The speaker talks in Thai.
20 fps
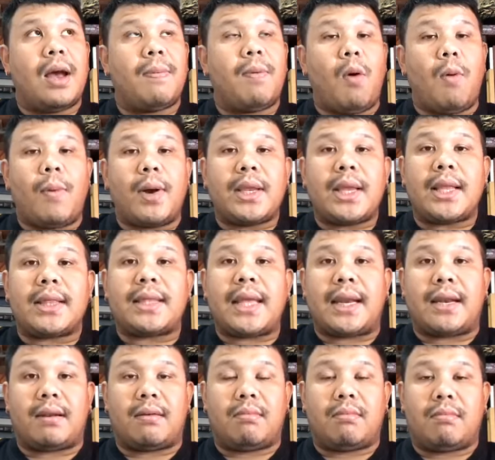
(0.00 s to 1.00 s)
ผมก็จะติด
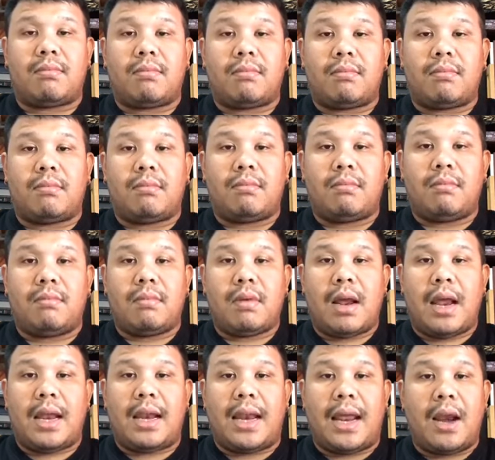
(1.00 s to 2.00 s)

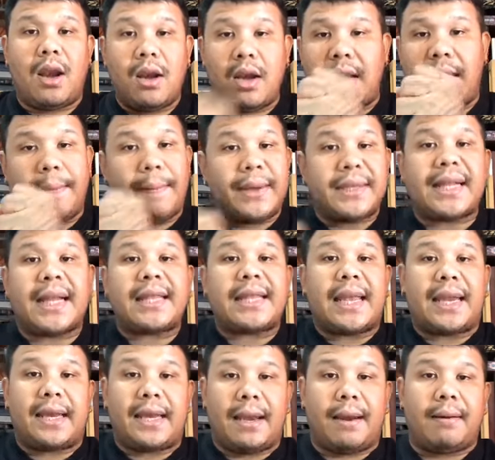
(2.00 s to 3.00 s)
ไอเหรียญเหรียญพลาสติ
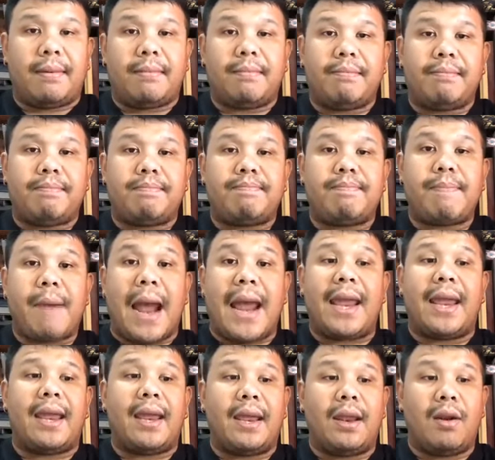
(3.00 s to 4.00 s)
กเนี่ย ไป
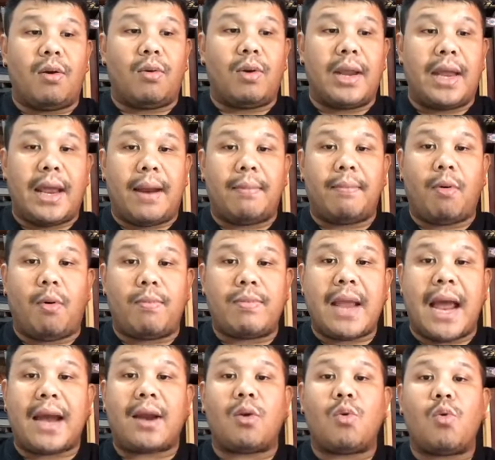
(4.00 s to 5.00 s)
โรงเรียนผมอ
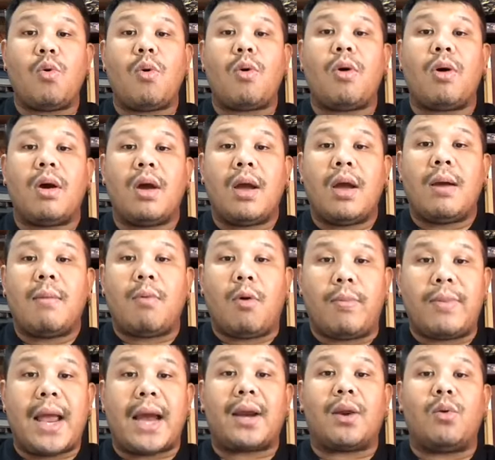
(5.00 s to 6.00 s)
ยากรู้ ผม
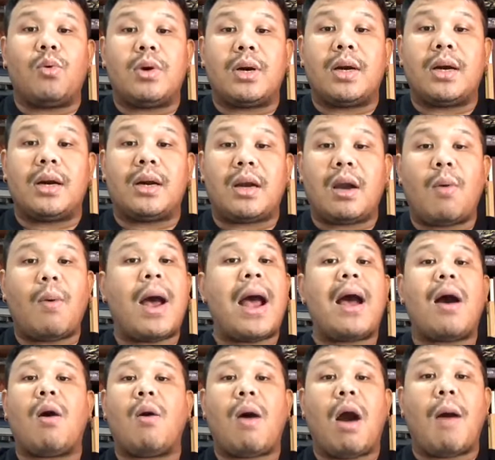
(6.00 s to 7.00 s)
อยากรู้คือ ก็ว่า
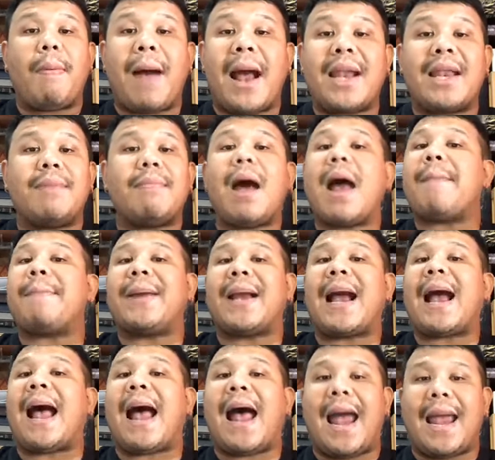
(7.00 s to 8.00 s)
เอาเอาพระที่บ้านไป
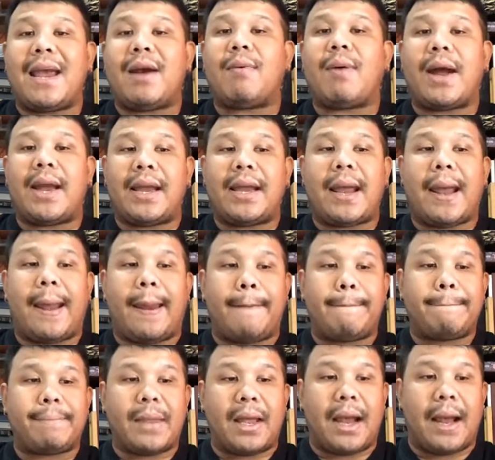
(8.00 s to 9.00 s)
ขายเอาไว้ง่า
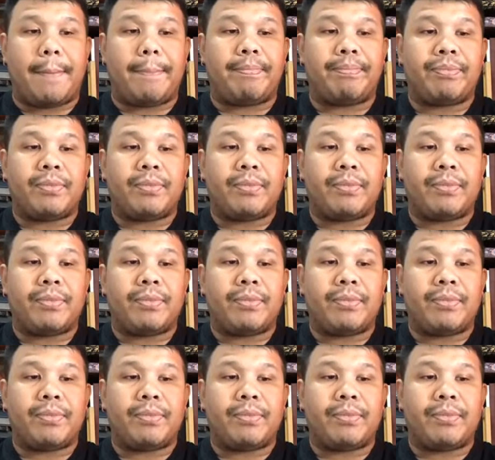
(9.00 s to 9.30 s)
ยๆนะครับ